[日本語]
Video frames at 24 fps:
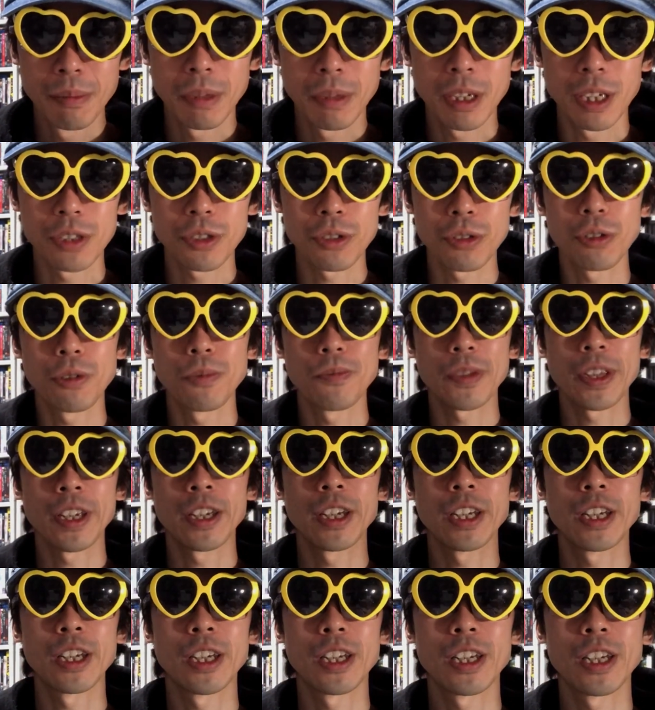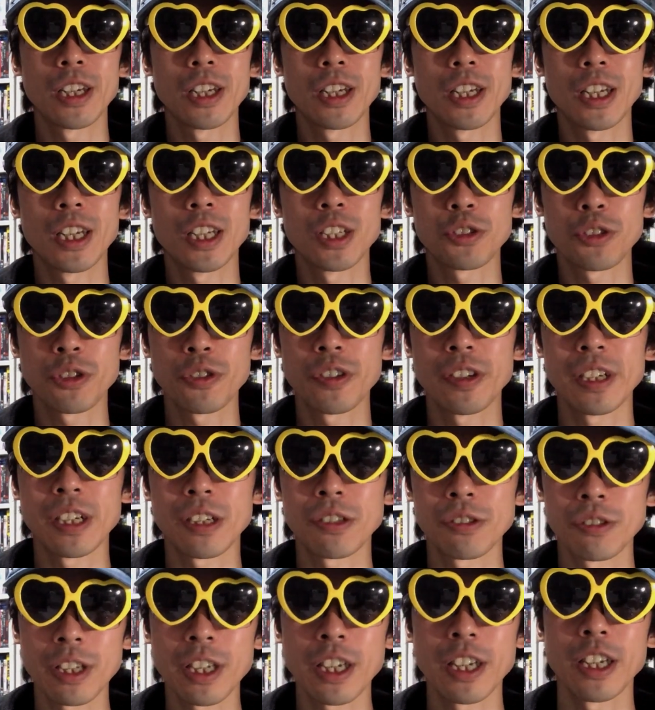まあ、その、えー、ソフィー
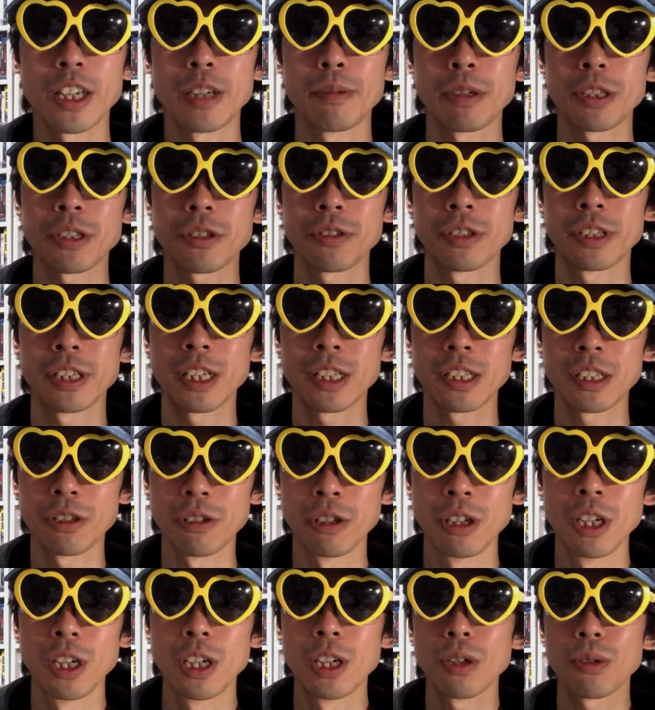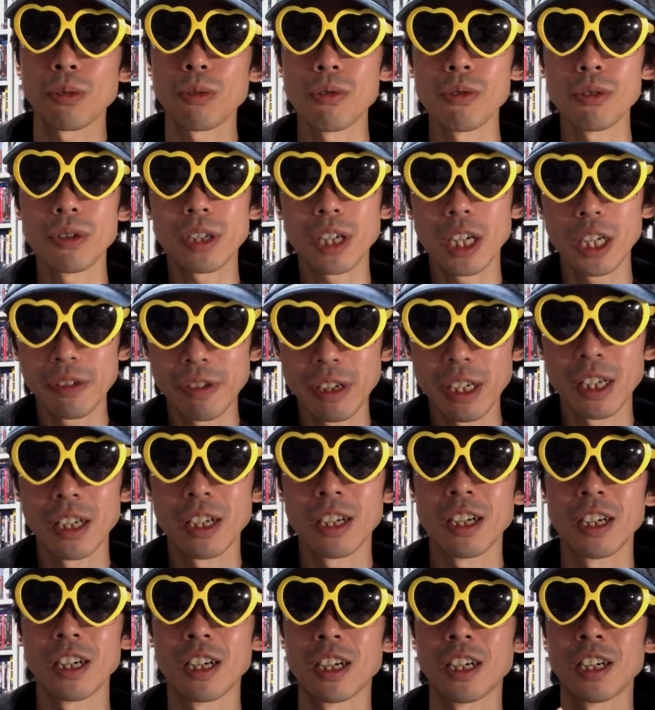役のね、マッソルヤニを今回は
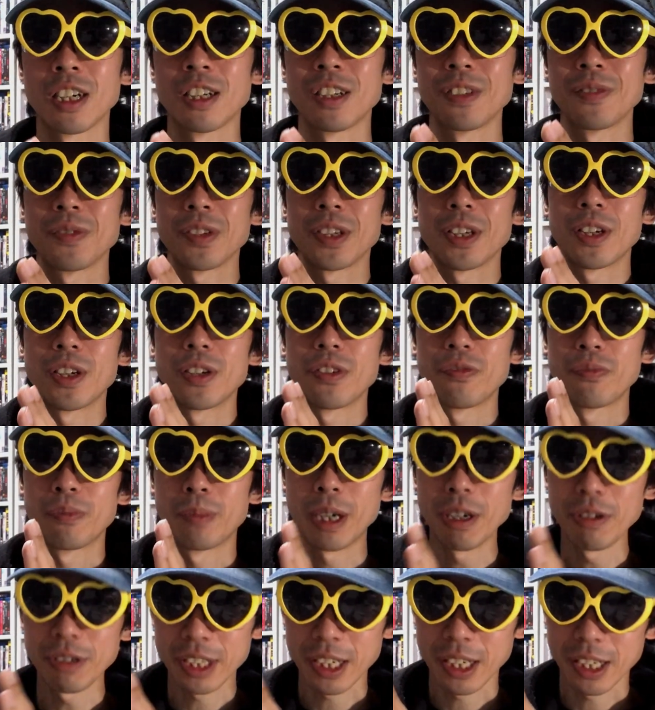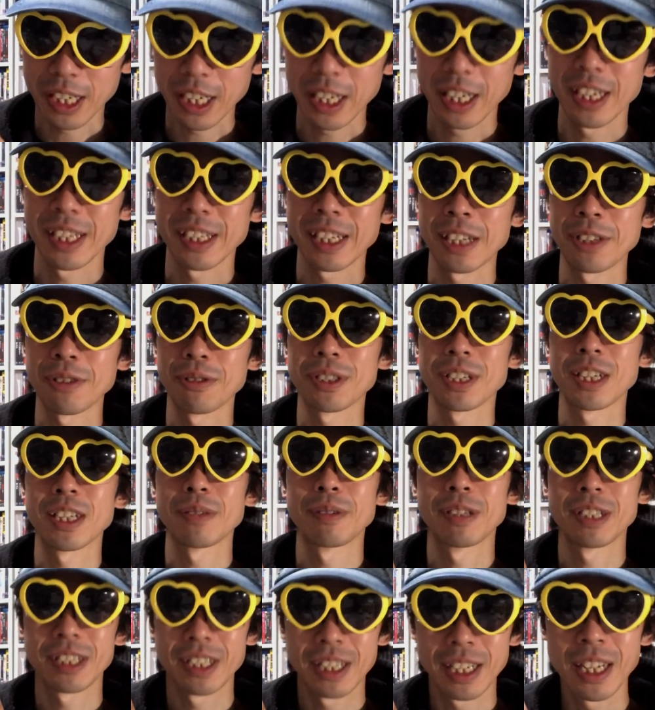あ真央さんがね、担当され
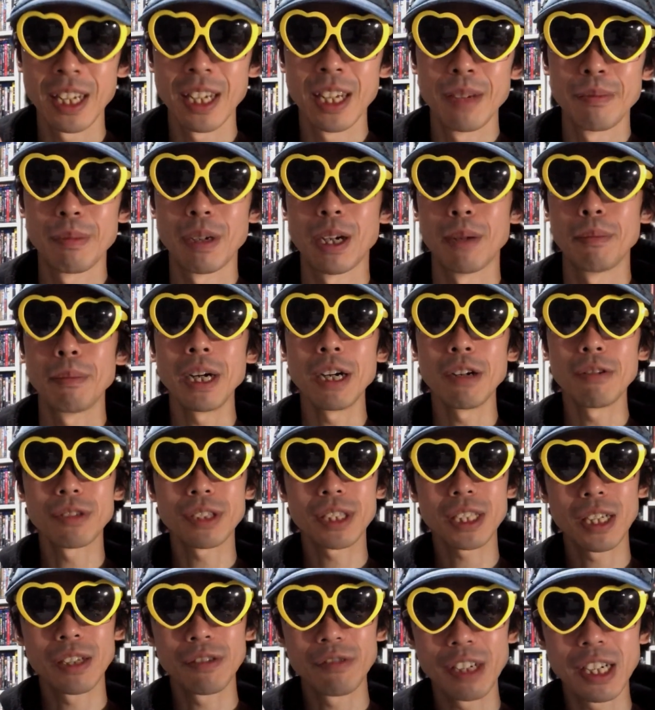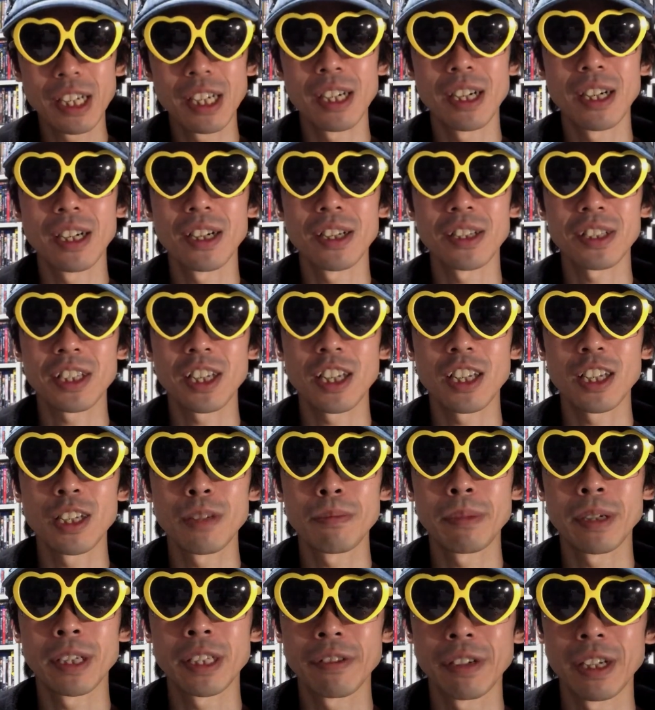てますね。まあ、真央さんは、あ製
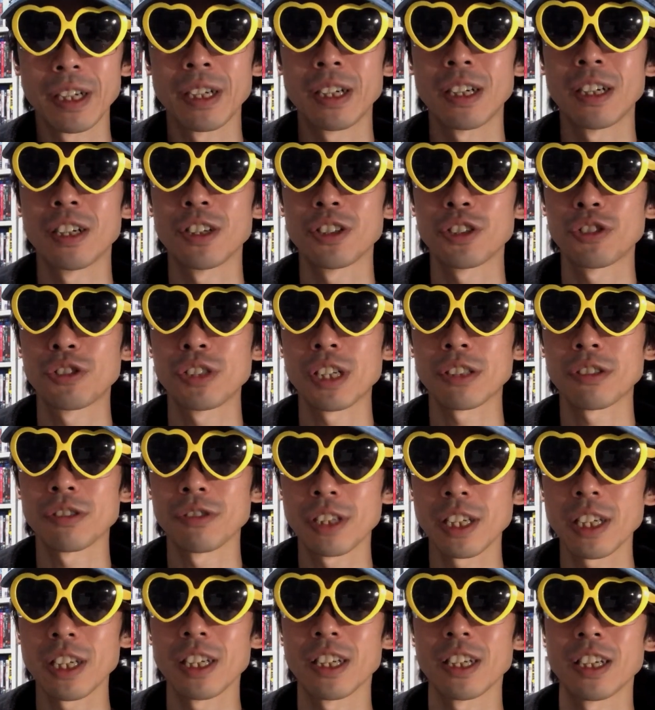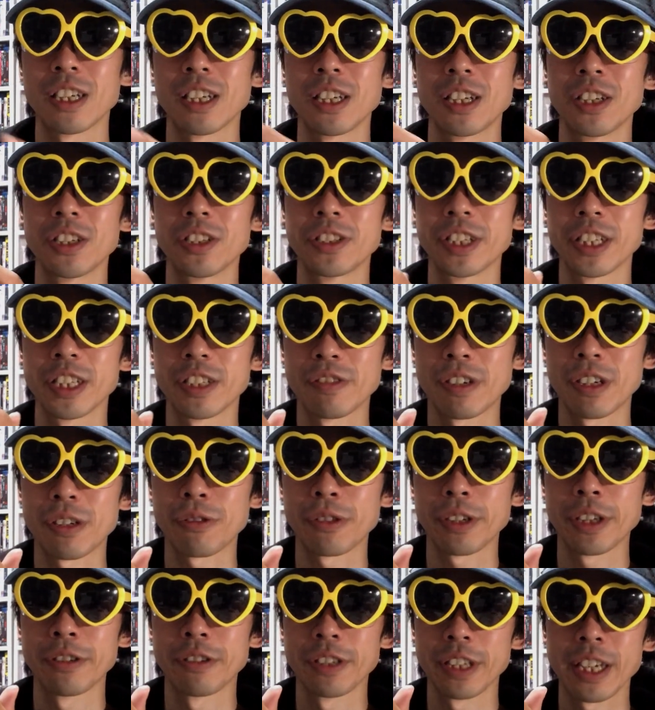品版ではあ主役のね、えー、
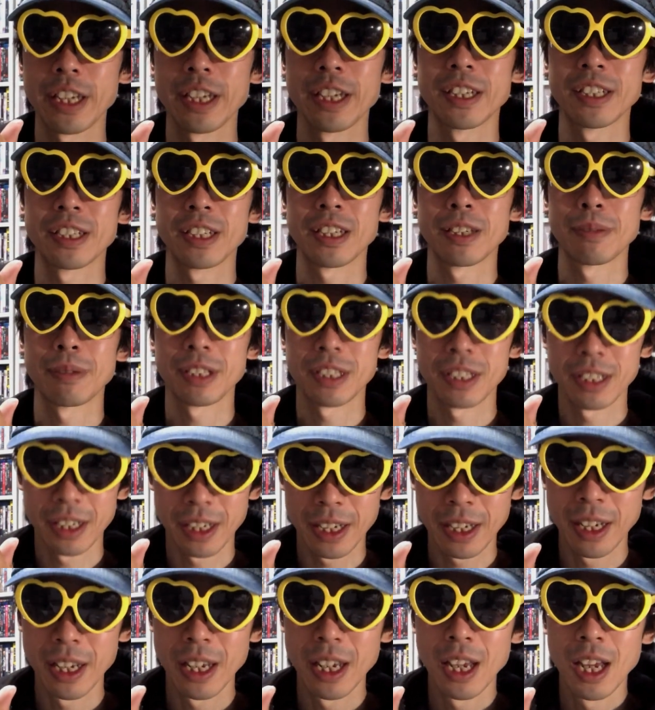ジェニファー・コネルね、えー、されてますね。